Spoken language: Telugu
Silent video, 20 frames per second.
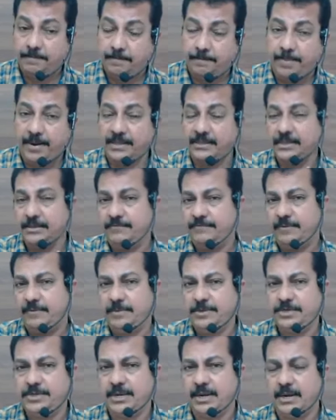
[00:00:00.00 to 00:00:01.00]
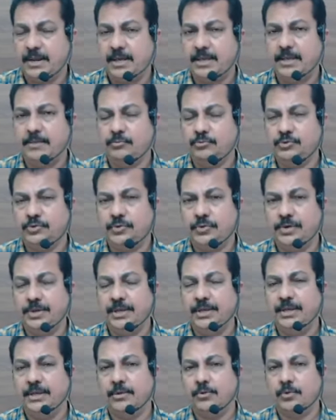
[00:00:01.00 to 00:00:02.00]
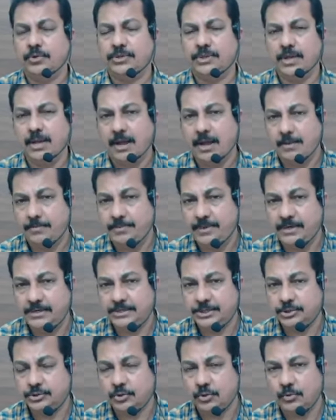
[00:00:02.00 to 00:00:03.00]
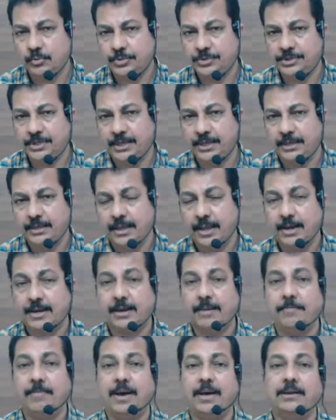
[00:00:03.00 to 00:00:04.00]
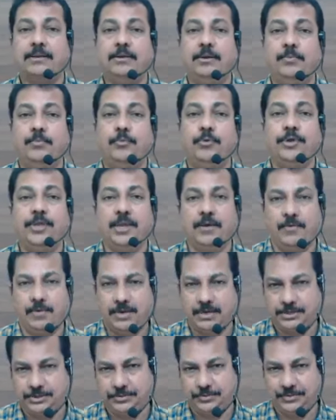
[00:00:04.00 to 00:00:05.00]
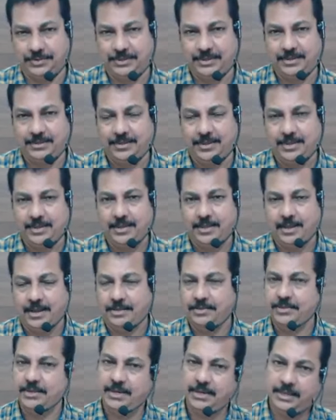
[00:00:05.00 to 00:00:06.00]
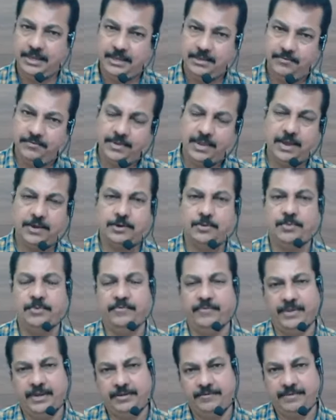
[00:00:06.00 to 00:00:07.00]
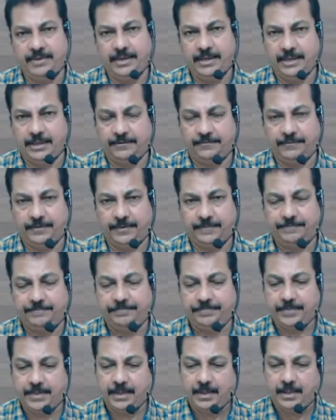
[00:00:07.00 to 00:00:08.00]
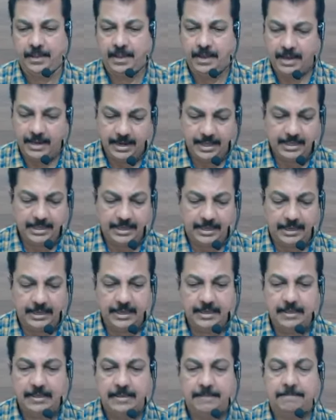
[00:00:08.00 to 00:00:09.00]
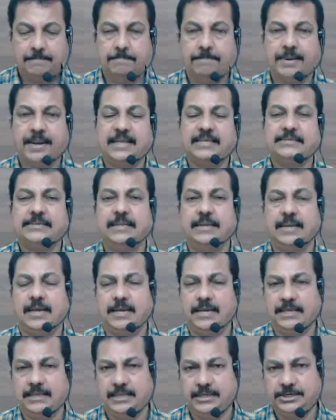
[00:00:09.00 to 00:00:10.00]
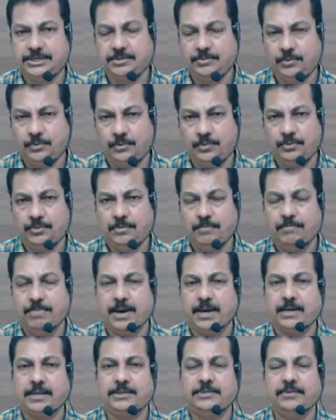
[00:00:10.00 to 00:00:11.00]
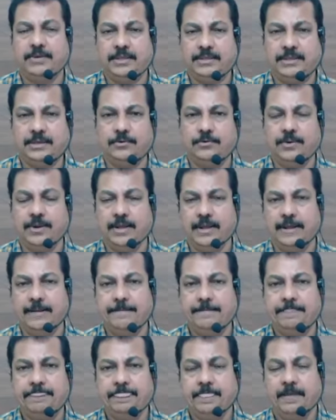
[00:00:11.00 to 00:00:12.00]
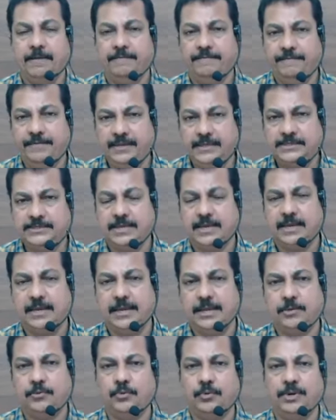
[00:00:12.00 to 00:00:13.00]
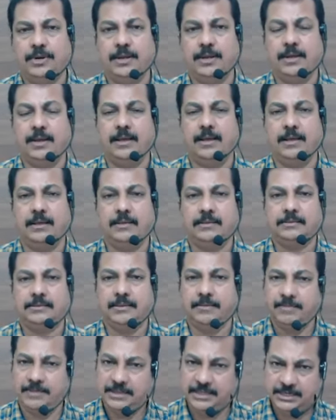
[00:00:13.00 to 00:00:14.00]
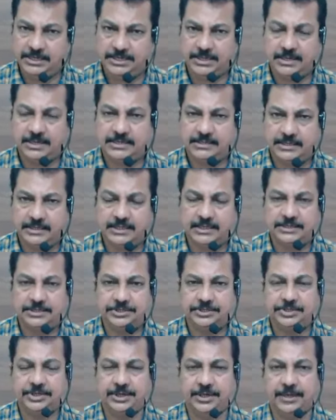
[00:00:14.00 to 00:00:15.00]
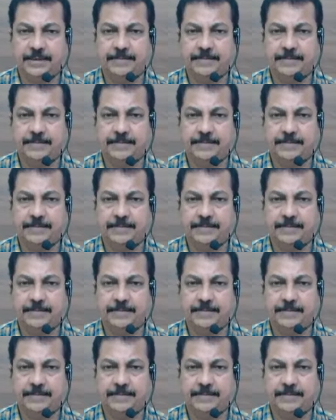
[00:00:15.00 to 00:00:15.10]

పాత ఇన్ఫర్మేషన్ అలాగే ఉంచుకొని కొత్తగా అప్డేట్ చేసుకోకపోతే అక్కడ మార్కులు పోయే అవకాశం ఉంది అందుకని వీ హ్యావ్ టు బి వెరీ వెరీ కేర్ఫుల్ అలాగే బ్రాజిల్ అనే దేశము భారతీయులందరూ కూడా వీసా లేకుండా తమ దేశాన్ని సందర్శించే